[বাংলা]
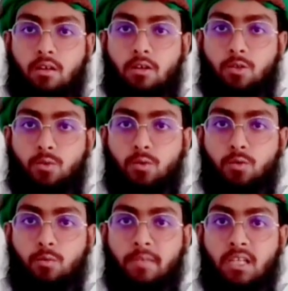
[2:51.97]

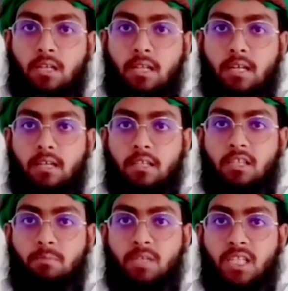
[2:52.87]
আউযু
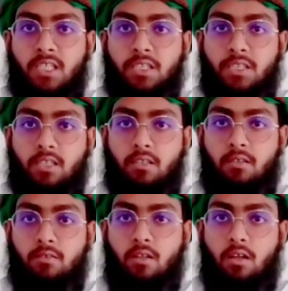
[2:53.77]
বিল্লাহি মিনাশ
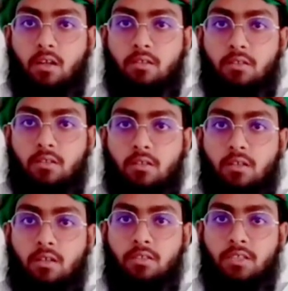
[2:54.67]
শাইতানির
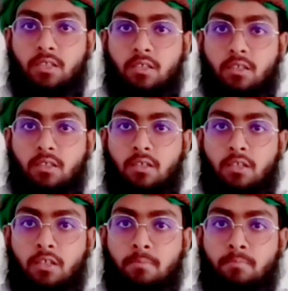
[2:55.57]

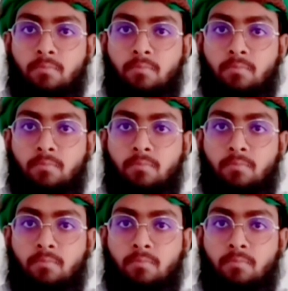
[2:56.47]
রাজীম